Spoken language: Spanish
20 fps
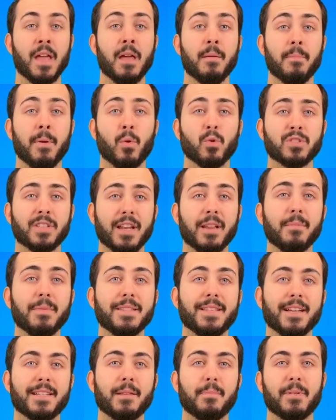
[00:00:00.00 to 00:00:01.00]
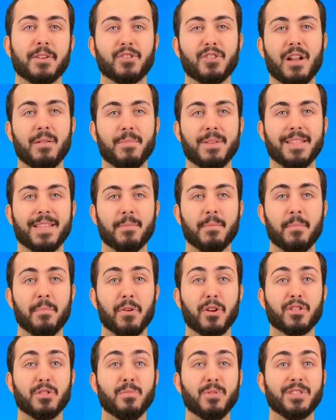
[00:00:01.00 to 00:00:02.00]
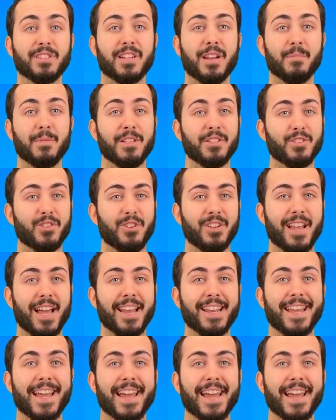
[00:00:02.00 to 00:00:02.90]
Me gustaría invitarte personalmente a mi próximo entrenamiento online